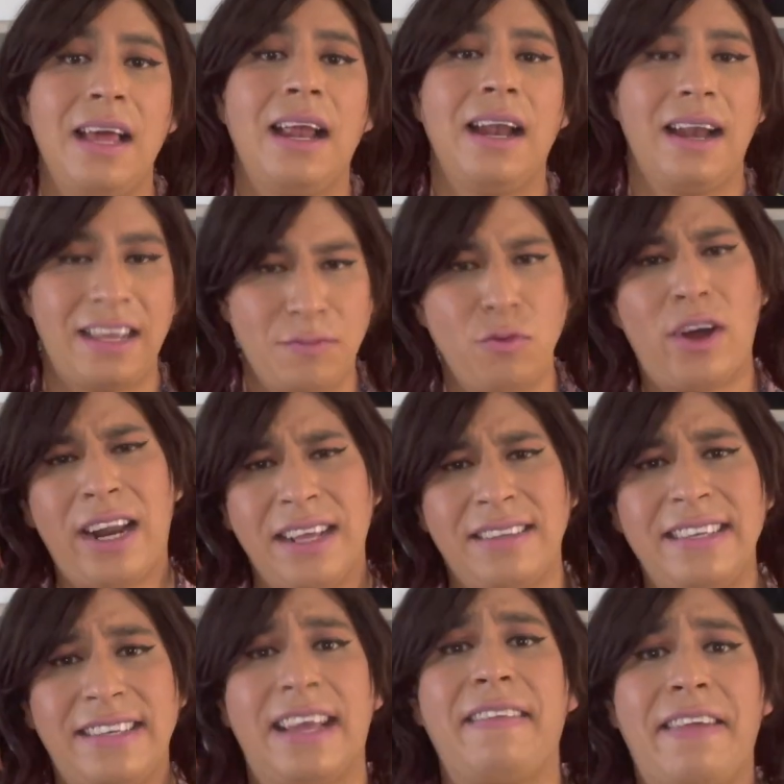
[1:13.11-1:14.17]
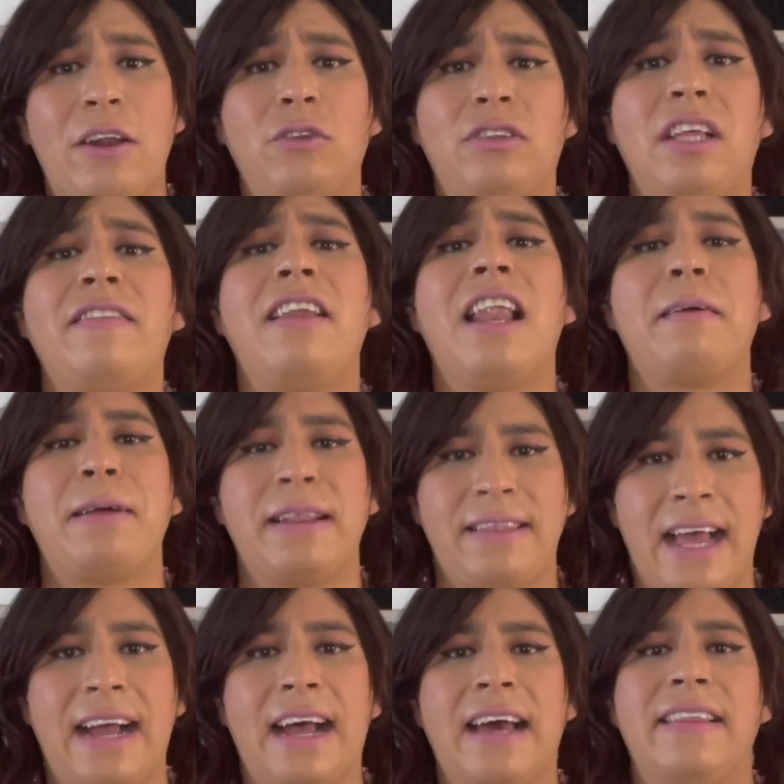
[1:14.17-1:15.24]
Las mujeres cisgénero tienen la
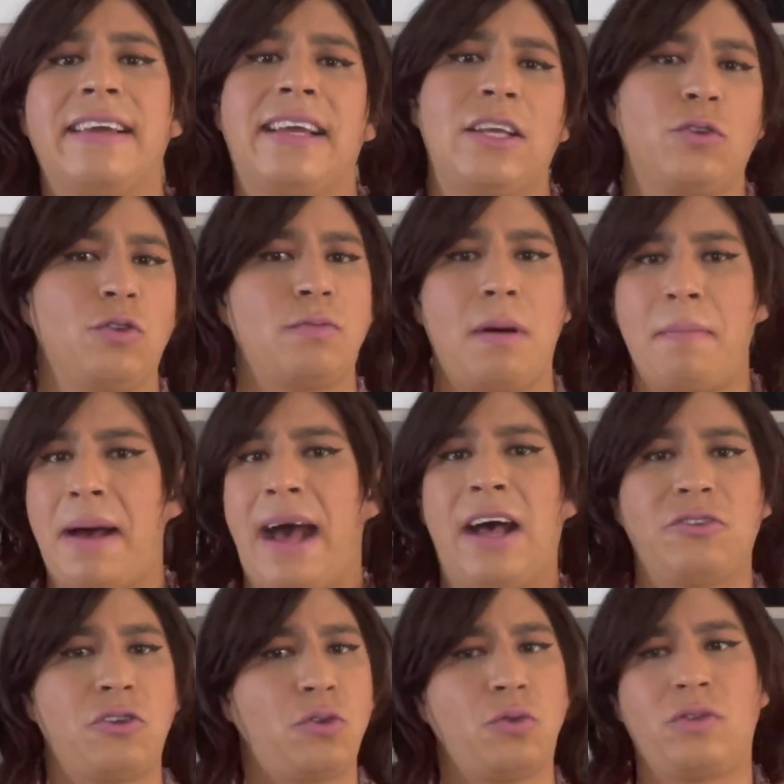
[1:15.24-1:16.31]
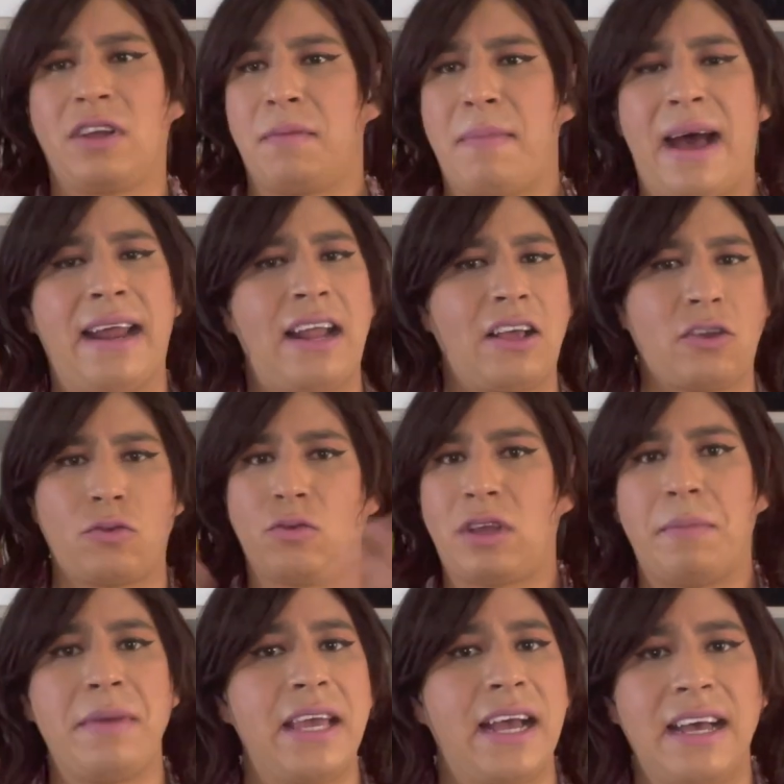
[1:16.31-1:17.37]
ventaja de que sus mamás o sus hermanas o
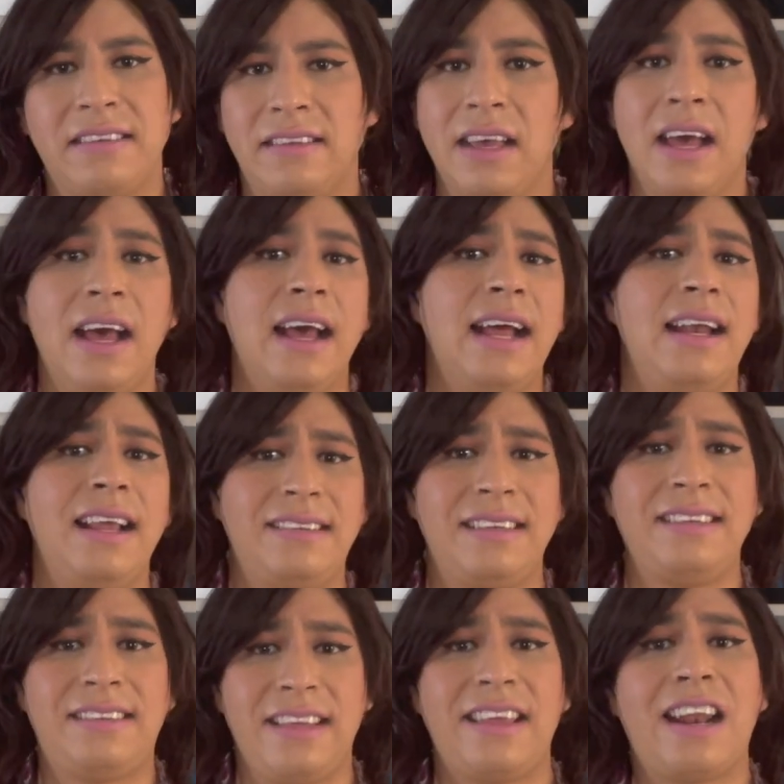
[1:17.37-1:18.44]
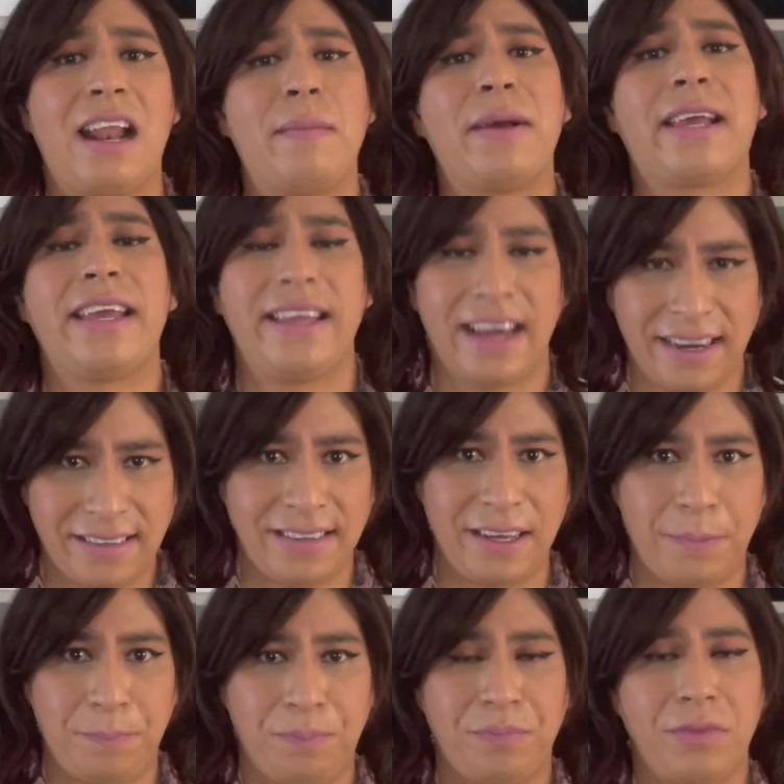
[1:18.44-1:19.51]
sus amigas les enseñen a
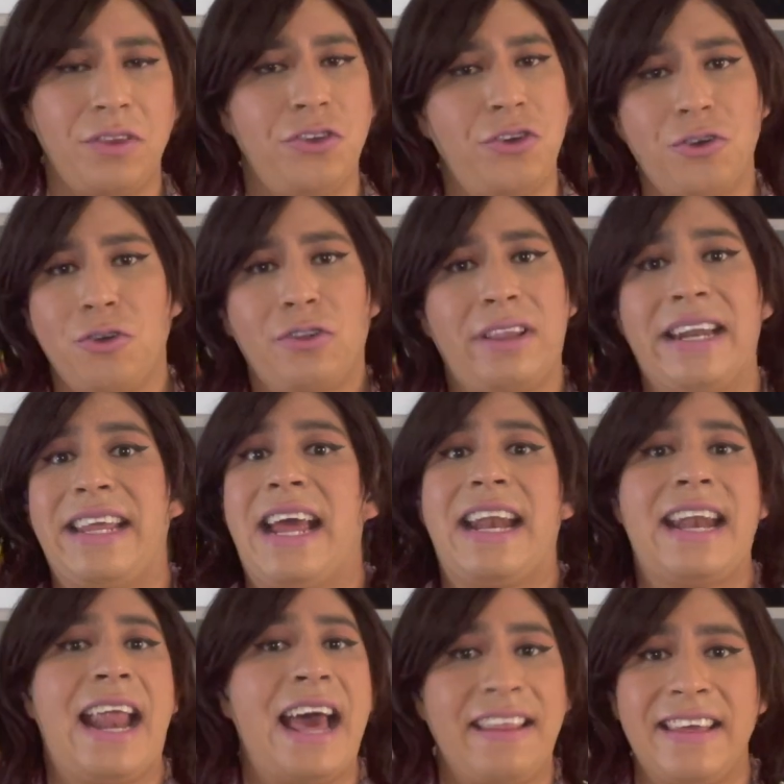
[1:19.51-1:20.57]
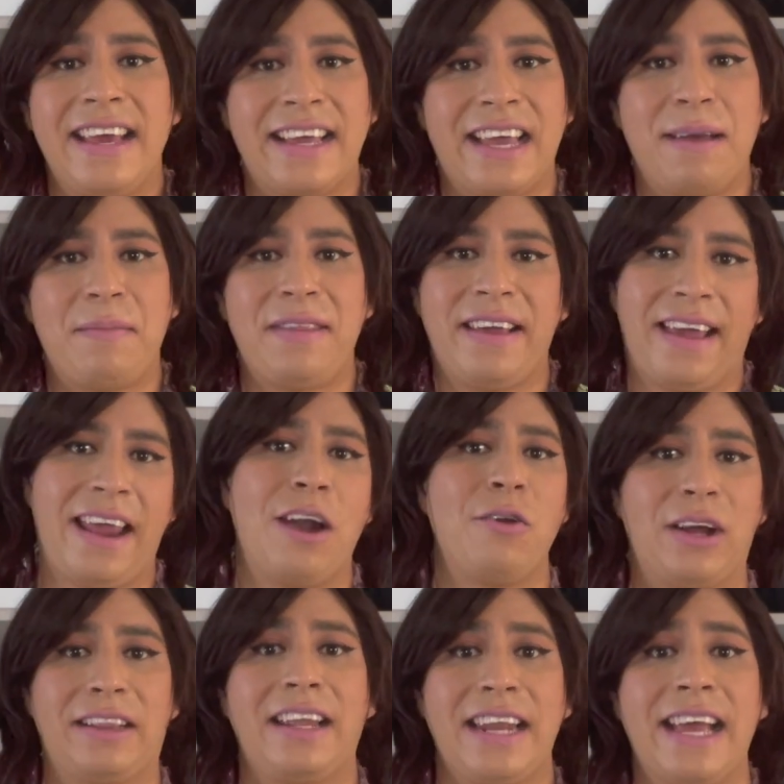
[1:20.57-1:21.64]
maquillarse. Yo no tenía nadie que me dijera
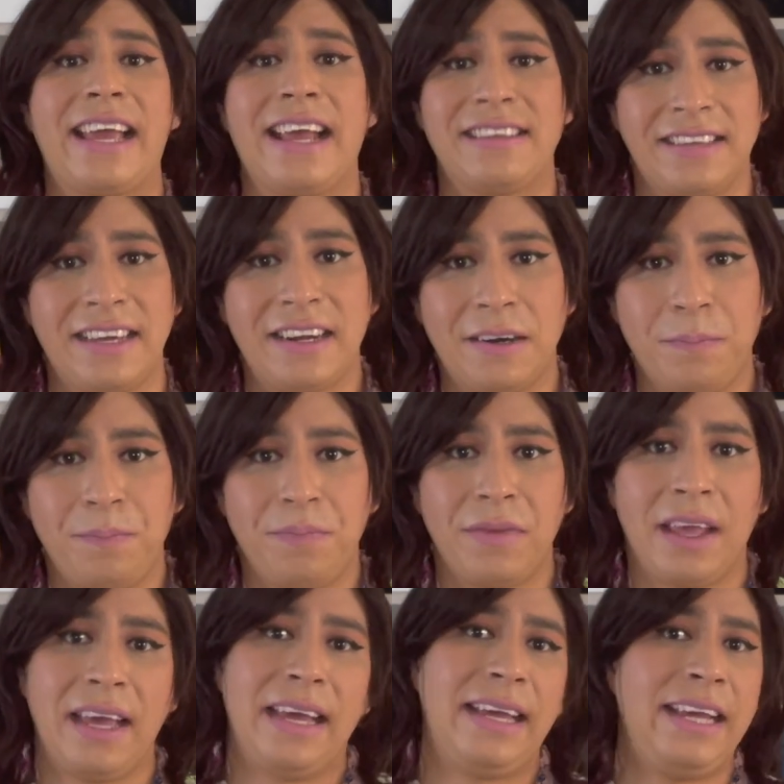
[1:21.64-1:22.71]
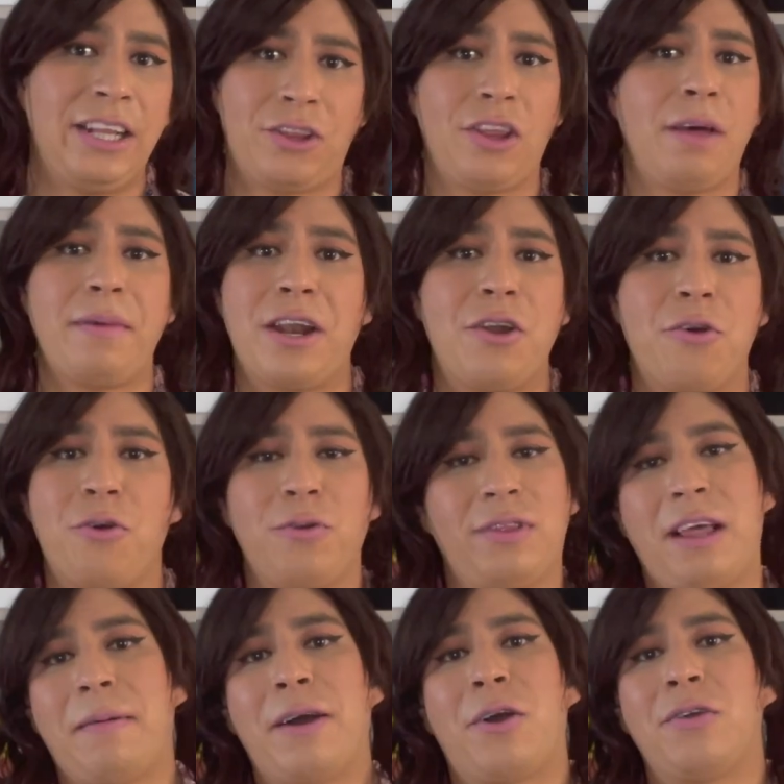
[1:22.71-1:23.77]
lo que tenía que hacer y todavía no
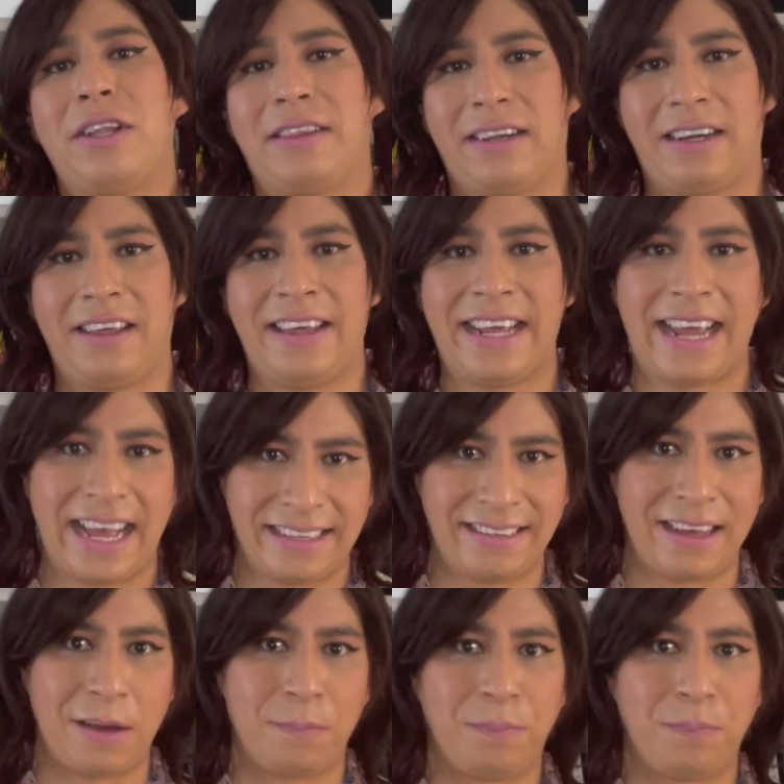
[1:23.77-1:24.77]
contaba con internet en casa